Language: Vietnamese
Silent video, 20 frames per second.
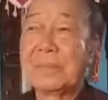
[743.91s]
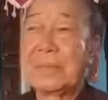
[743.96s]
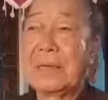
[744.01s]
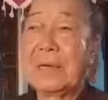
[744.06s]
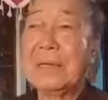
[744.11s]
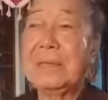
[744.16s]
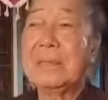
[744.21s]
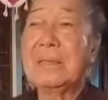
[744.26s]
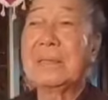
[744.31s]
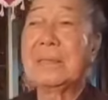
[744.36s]

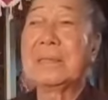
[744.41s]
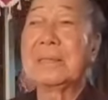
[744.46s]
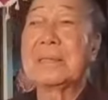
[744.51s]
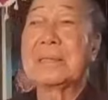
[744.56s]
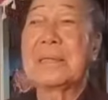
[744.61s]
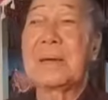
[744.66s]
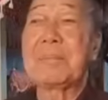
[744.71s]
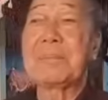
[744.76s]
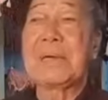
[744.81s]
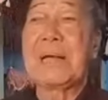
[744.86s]
chớ người
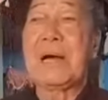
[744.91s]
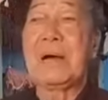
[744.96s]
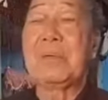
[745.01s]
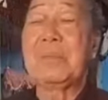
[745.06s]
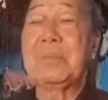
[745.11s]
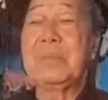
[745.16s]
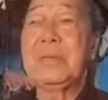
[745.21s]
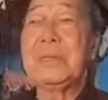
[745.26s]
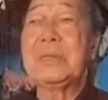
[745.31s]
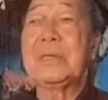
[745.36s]
tâm
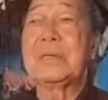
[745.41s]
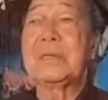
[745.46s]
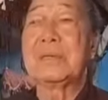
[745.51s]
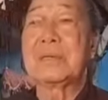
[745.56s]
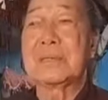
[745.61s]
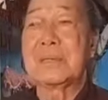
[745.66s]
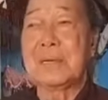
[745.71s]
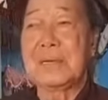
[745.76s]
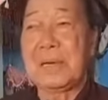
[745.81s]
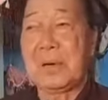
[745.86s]
đạo biết
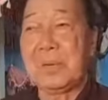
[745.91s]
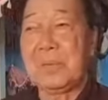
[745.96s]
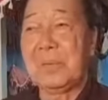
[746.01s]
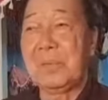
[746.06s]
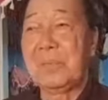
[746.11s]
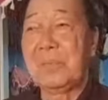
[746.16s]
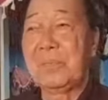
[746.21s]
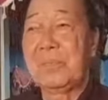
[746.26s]
thừa tới đâu